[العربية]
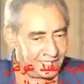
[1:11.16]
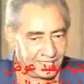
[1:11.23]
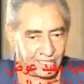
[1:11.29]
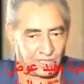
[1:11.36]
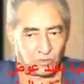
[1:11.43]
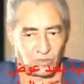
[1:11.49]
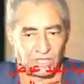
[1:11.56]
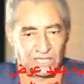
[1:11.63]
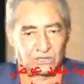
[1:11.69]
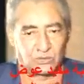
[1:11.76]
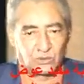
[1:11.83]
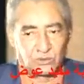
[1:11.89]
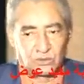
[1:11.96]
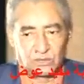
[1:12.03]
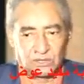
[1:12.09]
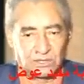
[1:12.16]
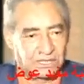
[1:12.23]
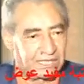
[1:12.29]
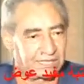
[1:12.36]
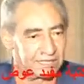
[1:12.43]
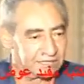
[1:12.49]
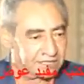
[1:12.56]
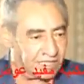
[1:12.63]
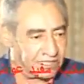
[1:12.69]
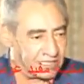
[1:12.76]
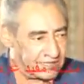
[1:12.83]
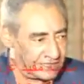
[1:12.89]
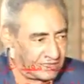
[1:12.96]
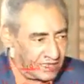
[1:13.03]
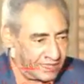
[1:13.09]
اخواته قال لي ده
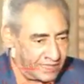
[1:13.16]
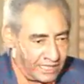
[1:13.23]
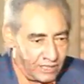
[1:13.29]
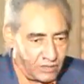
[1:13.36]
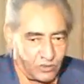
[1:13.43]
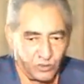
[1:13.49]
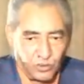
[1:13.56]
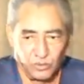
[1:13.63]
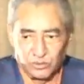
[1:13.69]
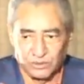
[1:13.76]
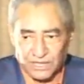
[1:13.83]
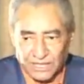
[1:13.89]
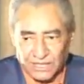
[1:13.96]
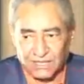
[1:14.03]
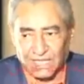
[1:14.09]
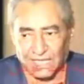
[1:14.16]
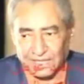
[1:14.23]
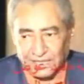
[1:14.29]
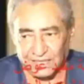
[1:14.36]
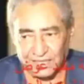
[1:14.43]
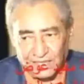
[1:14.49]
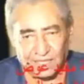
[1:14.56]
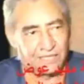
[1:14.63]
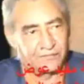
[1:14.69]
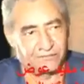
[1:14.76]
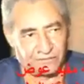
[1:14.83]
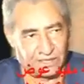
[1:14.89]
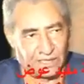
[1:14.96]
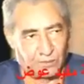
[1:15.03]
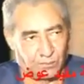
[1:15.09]
نصاري اخوي وده ايه يعني
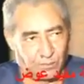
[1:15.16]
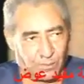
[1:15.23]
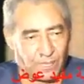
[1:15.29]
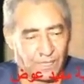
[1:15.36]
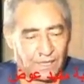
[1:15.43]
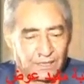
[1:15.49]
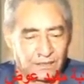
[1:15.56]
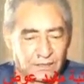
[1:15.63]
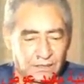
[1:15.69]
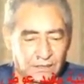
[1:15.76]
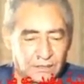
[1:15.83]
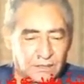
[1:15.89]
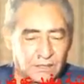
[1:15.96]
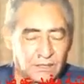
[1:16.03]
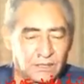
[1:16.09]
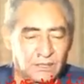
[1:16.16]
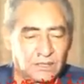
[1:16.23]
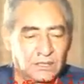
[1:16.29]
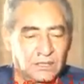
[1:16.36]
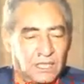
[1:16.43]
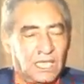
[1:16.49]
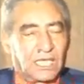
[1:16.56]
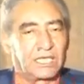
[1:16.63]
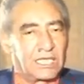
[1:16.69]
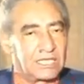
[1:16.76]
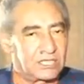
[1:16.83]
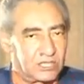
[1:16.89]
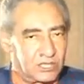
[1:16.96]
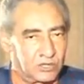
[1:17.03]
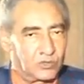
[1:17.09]
عرفناه
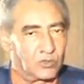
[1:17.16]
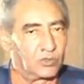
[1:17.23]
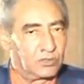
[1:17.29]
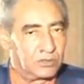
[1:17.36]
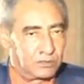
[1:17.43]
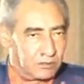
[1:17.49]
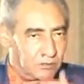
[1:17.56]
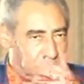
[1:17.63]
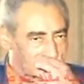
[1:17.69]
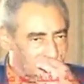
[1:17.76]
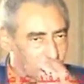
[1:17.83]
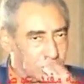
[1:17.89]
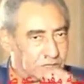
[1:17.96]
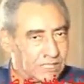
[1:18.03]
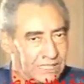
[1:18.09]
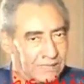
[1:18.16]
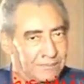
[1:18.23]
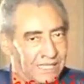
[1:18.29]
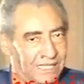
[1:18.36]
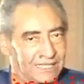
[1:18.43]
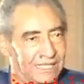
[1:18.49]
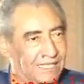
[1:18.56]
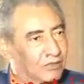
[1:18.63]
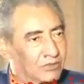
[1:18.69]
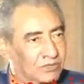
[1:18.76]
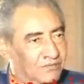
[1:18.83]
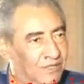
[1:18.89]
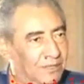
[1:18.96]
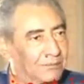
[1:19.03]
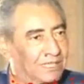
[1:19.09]
خلصت دول قلت له طيب يعني انا كنت
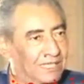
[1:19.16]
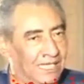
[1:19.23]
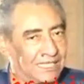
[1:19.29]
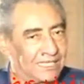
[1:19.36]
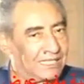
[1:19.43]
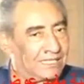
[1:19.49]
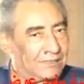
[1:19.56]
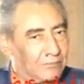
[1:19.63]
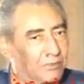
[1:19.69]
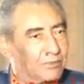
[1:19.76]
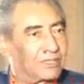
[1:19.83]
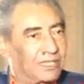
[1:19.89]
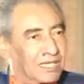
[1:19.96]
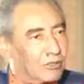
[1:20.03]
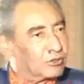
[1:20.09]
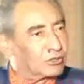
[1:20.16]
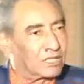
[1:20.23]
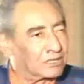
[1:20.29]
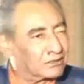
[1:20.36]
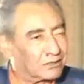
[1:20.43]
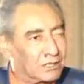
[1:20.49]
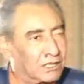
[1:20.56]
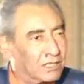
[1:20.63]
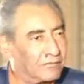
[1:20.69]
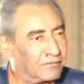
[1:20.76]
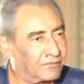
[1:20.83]
فاهم ان يعني ايه ممكن اخد اطراف